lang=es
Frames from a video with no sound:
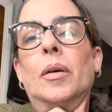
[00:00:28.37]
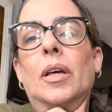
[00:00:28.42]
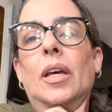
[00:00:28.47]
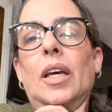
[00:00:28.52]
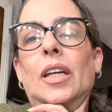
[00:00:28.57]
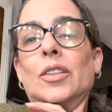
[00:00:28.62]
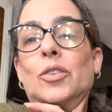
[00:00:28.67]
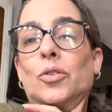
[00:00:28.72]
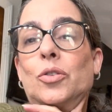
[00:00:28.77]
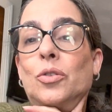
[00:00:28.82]

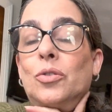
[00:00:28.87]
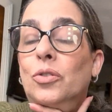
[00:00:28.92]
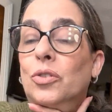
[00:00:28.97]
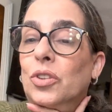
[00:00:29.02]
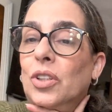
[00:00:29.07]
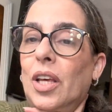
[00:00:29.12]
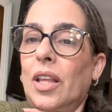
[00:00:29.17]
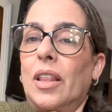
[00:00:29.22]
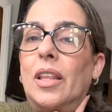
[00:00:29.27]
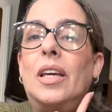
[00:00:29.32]

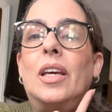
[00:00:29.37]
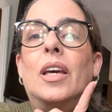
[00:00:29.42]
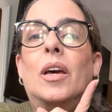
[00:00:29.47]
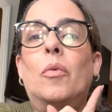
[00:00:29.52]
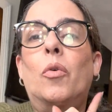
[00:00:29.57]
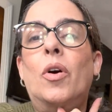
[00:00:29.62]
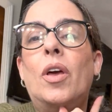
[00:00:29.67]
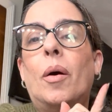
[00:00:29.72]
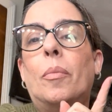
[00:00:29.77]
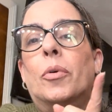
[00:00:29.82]
Entonces dije,
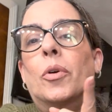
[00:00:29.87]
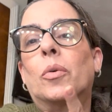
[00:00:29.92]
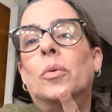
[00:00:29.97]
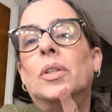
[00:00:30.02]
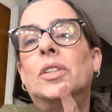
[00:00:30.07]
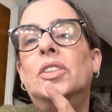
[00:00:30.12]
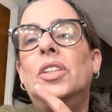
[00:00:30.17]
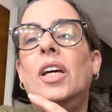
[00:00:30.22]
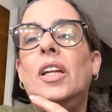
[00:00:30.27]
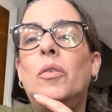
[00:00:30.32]
voy a
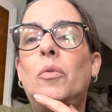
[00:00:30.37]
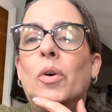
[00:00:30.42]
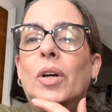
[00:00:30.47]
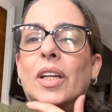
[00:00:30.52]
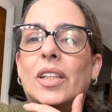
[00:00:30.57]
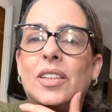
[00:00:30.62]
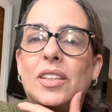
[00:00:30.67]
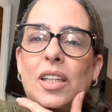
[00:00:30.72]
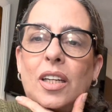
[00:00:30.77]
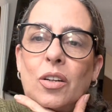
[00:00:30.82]
aprovechar y voy
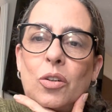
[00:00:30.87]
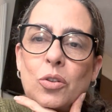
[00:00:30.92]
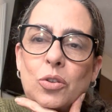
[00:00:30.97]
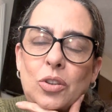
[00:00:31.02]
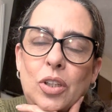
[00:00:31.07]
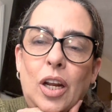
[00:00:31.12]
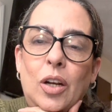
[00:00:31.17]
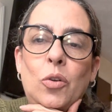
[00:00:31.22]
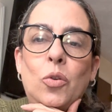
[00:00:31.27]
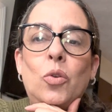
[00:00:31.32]
a hacer los
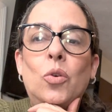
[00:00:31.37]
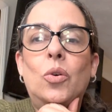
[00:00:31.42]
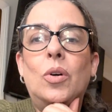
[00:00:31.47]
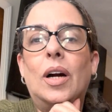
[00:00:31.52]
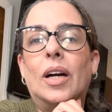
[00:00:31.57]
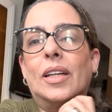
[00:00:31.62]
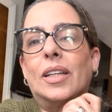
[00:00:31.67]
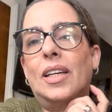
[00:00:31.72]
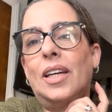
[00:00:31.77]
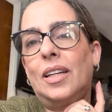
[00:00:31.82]
saludos
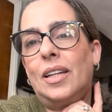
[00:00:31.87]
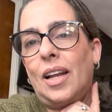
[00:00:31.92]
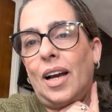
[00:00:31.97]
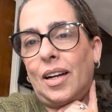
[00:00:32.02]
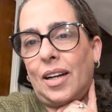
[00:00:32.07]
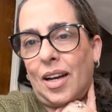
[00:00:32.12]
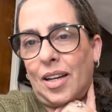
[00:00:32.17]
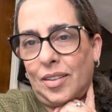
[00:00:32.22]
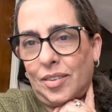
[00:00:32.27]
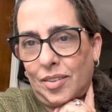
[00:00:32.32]
aquí en la
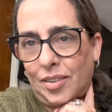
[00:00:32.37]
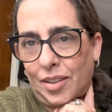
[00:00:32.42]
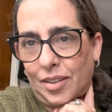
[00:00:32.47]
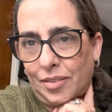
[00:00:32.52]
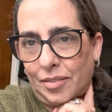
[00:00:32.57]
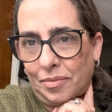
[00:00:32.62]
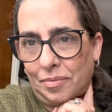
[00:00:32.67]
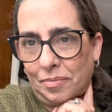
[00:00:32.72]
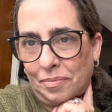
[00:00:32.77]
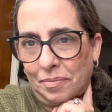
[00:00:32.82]
casa.
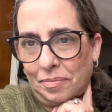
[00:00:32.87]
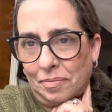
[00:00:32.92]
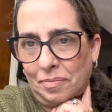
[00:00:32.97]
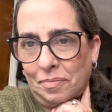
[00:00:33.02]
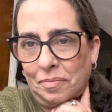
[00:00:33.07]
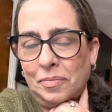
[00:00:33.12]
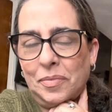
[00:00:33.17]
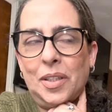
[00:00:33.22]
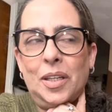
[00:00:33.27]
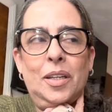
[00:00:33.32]

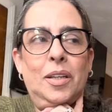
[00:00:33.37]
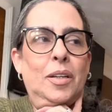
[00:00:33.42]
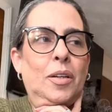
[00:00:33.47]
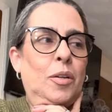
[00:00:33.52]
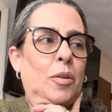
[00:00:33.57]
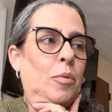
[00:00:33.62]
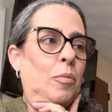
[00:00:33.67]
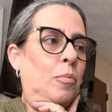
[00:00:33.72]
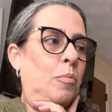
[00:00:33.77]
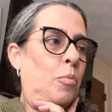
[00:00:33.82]

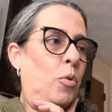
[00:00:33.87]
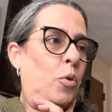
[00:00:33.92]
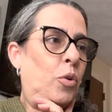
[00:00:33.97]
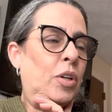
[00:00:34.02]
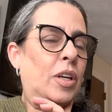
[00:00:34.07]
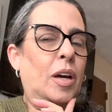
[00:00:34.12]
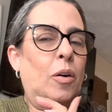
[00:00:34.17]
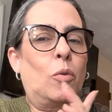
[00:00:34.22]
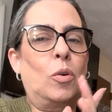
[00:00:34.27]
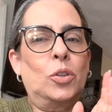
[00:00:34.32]

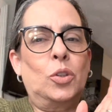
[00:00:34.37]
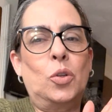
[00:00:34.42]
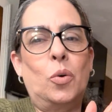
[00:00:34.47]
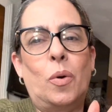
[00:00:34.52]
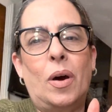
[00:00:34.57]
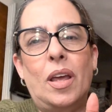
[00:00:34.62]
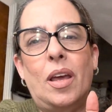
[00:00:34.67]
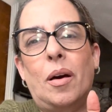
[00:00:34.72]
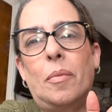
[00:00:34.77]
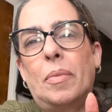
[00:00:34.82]
Porque cuando
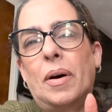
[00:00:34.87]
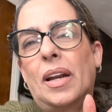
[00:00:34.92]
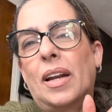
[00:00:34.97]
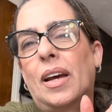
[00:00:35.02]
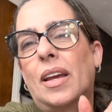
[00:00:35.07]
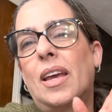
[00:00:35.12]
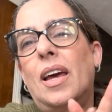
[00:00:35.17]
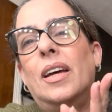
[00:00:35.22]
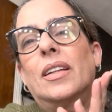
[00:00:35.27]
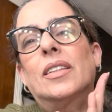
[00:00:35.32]
vaya para
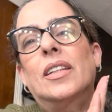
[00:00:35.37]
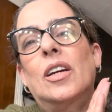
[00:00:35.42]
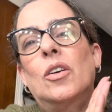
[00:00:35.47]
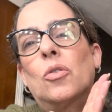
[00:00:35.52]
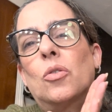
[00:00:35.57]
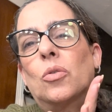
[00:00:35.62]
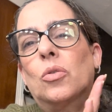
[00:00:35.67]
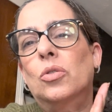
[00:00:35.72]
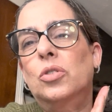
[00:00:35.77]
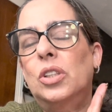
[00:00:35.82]
allá
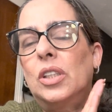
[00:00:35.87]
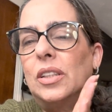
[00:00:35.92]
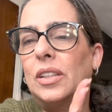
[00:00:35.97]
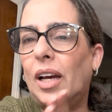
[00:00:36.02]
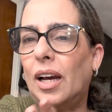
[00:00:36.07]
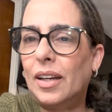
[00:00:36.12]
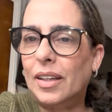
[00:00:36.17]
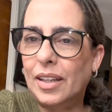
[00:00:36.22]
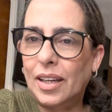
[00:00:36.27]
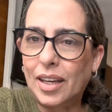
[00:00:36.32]
tengo
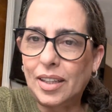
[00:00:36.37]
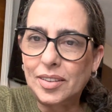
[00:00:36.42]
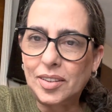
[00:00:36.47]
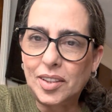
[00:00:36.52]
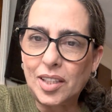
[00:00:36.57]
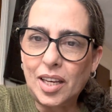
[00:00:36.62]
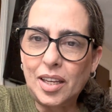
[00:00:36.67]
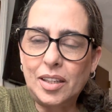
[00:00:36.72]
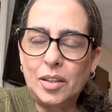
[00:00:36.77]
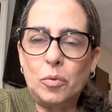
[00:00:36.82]
cositas que
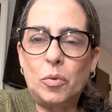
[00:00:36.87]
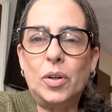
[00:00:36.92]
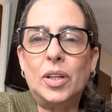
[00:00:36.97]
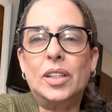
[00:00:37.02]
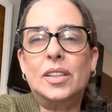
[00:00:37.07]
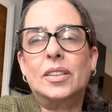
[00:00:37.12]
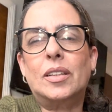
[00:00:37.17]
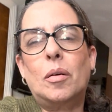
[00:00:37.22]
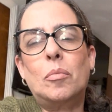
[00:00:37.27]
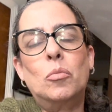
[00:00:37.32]
hacer y voy a
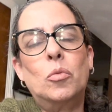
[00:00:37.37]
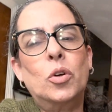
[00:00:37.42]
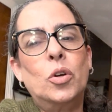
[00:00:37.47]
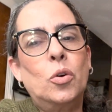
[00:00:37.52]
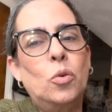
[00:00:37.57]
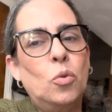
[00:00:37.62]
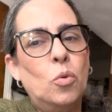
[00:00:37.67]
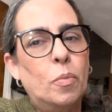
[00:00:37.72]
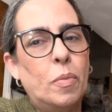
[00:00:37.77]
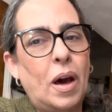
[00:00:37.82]
estar muy
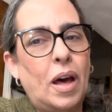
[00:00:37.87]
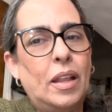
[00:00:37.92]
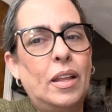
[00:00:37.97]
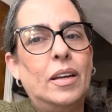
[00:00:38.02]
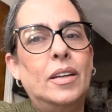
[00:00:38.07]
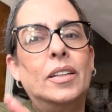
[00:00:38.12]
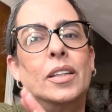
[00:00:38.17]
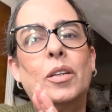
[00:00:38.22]
ocupada.